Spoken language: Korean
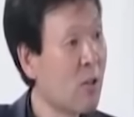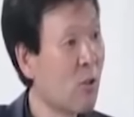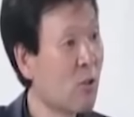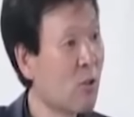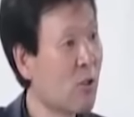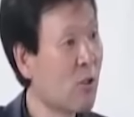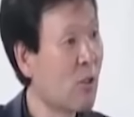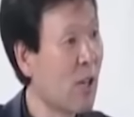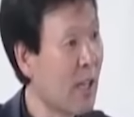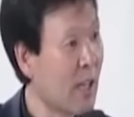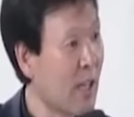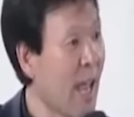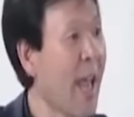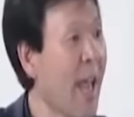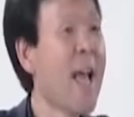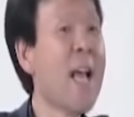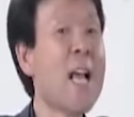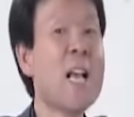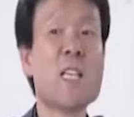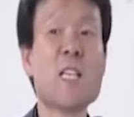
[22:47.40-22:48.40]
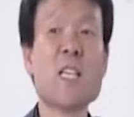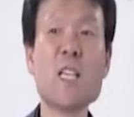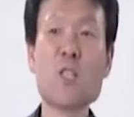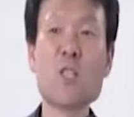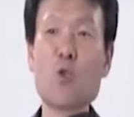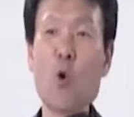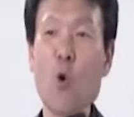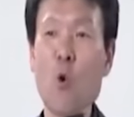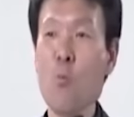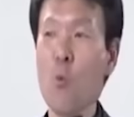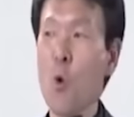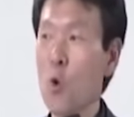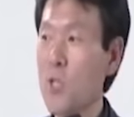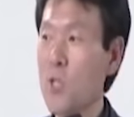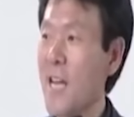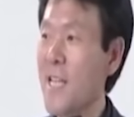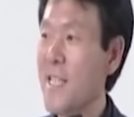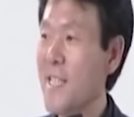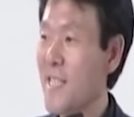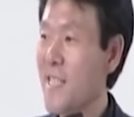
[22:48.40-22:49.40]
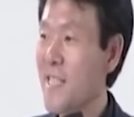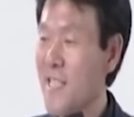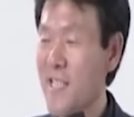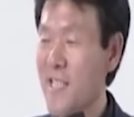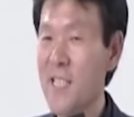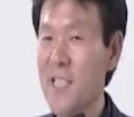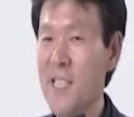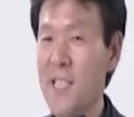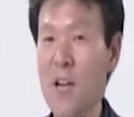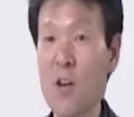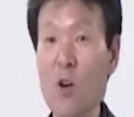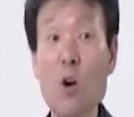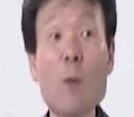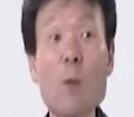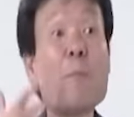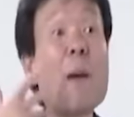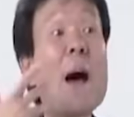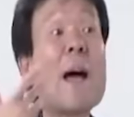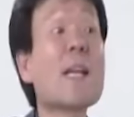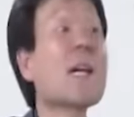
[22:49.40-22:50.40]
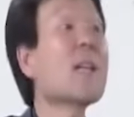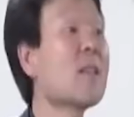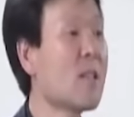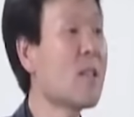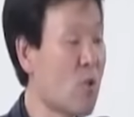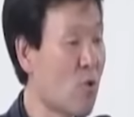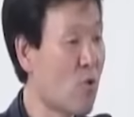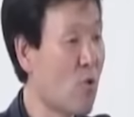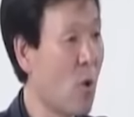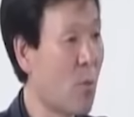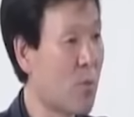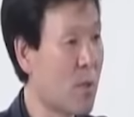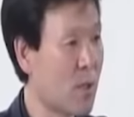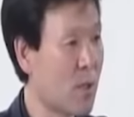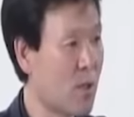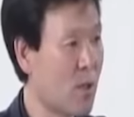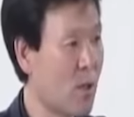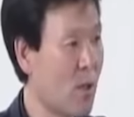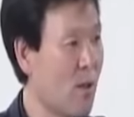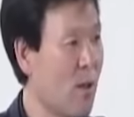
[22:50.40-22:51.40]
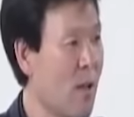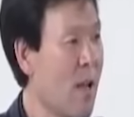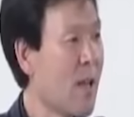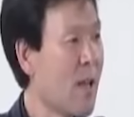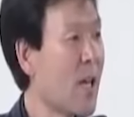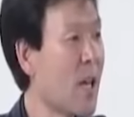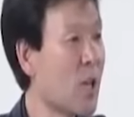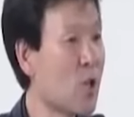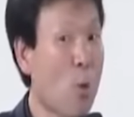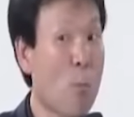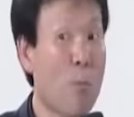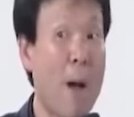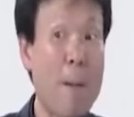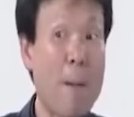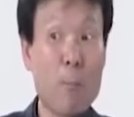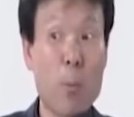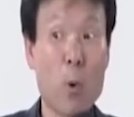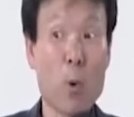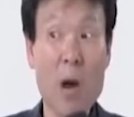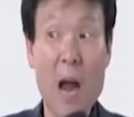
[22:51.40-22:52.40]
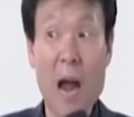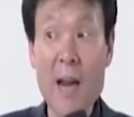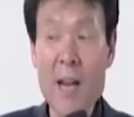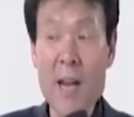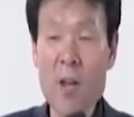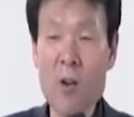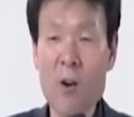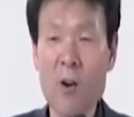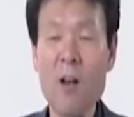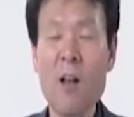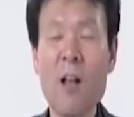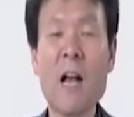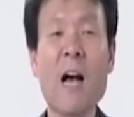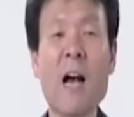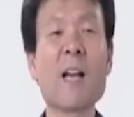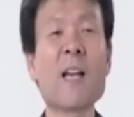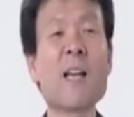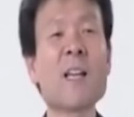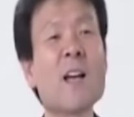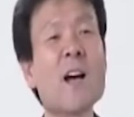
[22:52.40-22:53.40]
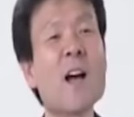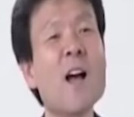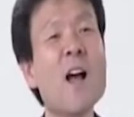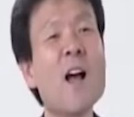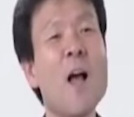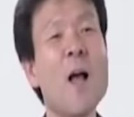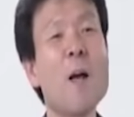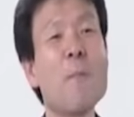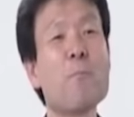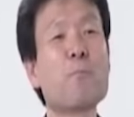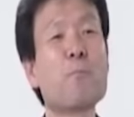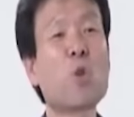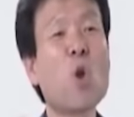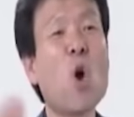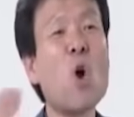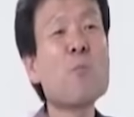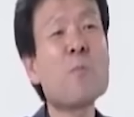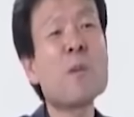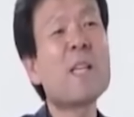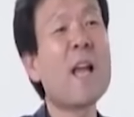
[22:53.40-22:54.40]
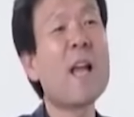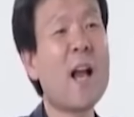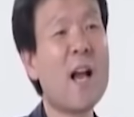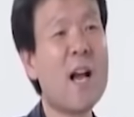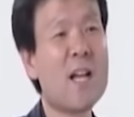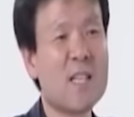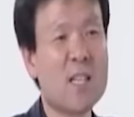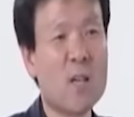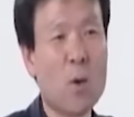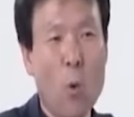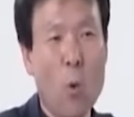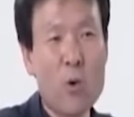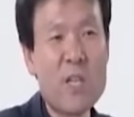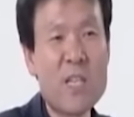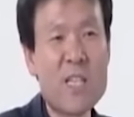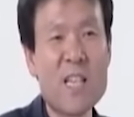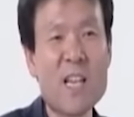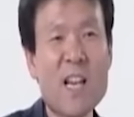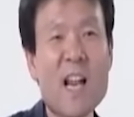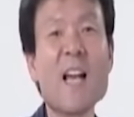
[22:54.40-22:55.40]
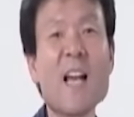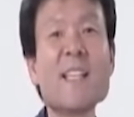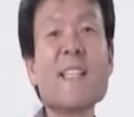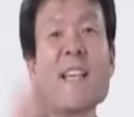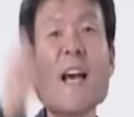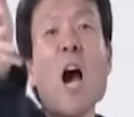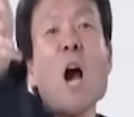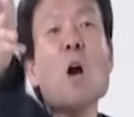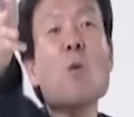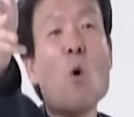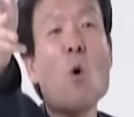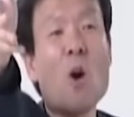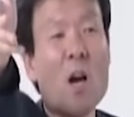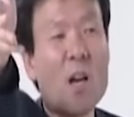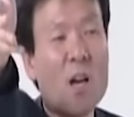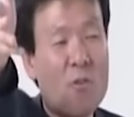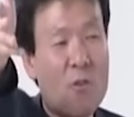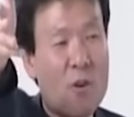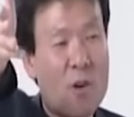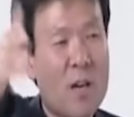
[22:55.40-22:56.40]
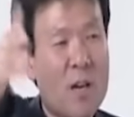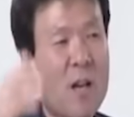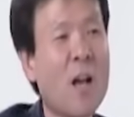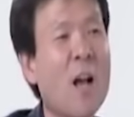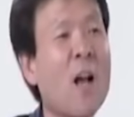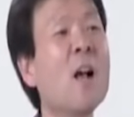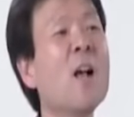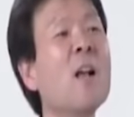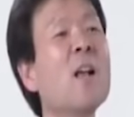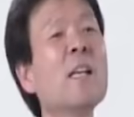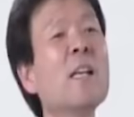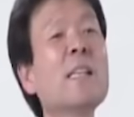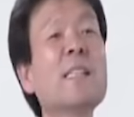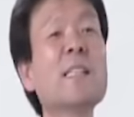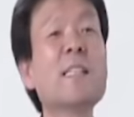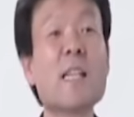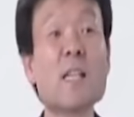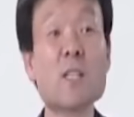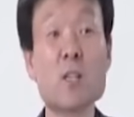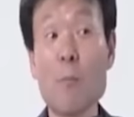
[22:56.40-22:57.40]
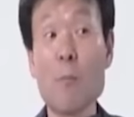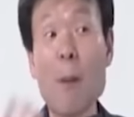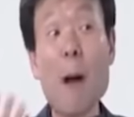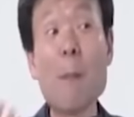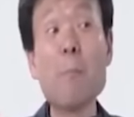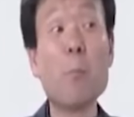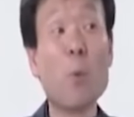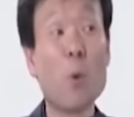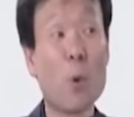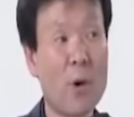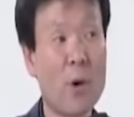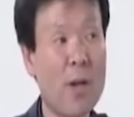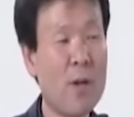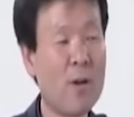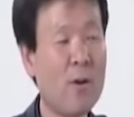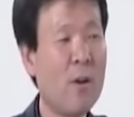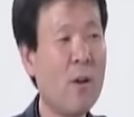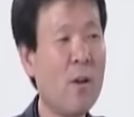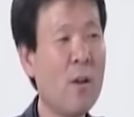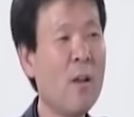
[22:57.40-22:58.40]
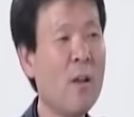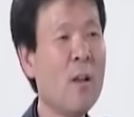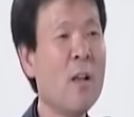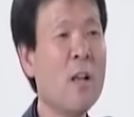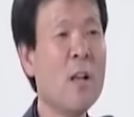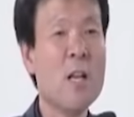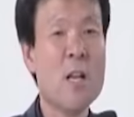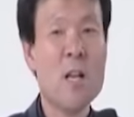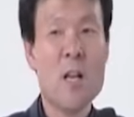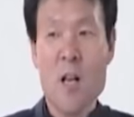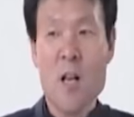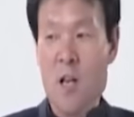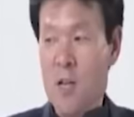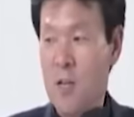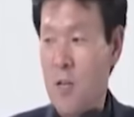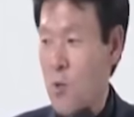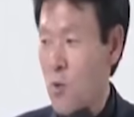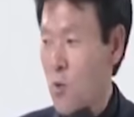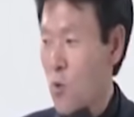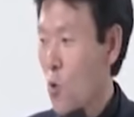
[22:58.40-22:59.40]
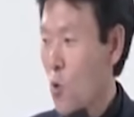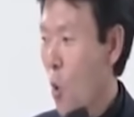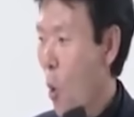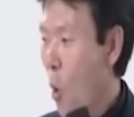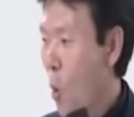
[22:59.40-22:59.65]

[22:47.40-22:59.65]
것들한테 이 종묘 사직을 지킨다는 걸 받아들일 수가 없었어요. 계속 반포를 안 해요. 안 하다가 턱 밑에까지 고니 씨가 이제 항복하라 그러니까 그때서 반포를 해요. 노,